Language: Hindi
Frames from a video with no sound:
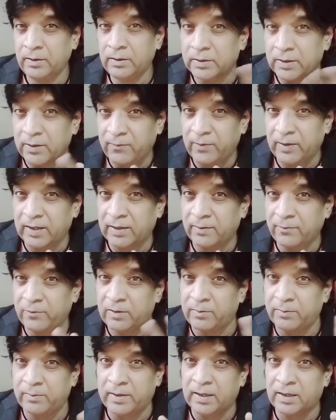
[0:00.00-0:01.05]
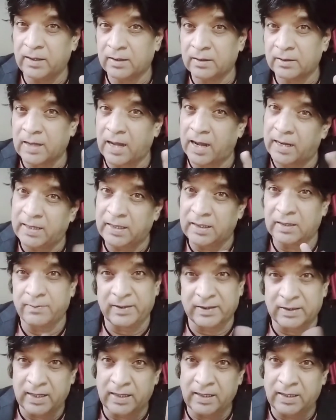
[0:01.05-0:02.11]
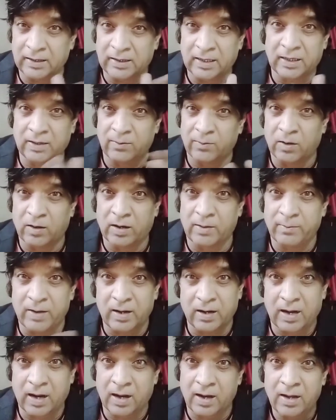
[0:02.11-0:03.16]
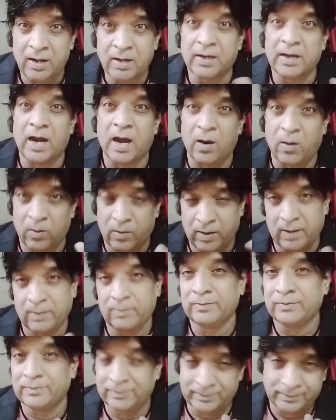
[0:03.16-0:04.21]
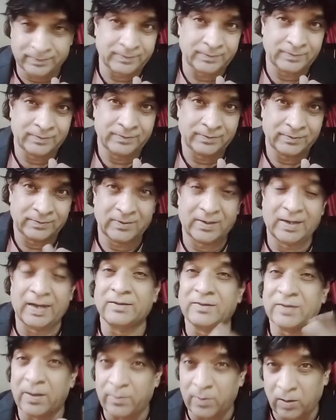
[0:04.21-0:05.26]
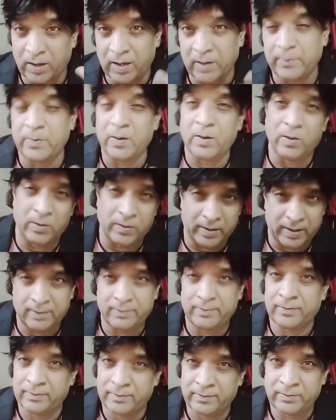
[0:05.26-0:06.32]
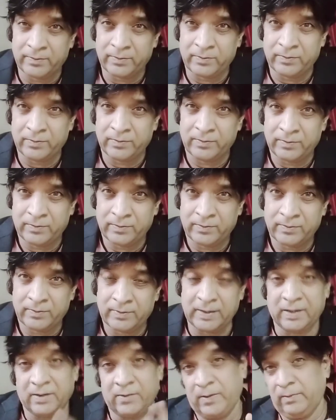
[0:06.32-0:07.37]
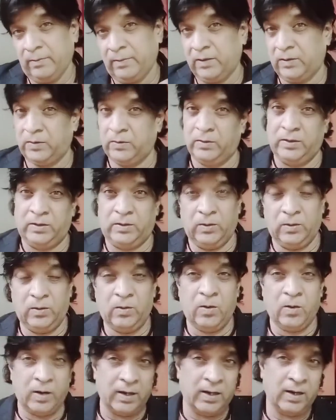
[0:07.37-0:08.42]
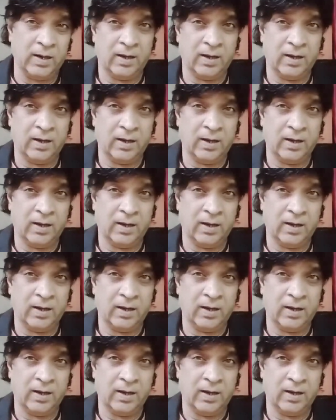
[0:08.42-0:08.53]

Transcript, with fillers: तो विलन फिल्म में था ही नहीं पता ही नहीं था कि मोगेम्बा का क्या होगा कैसा मोगेम्बो होगा लेकिन फिल्म की शूटिंग शुरू हो गई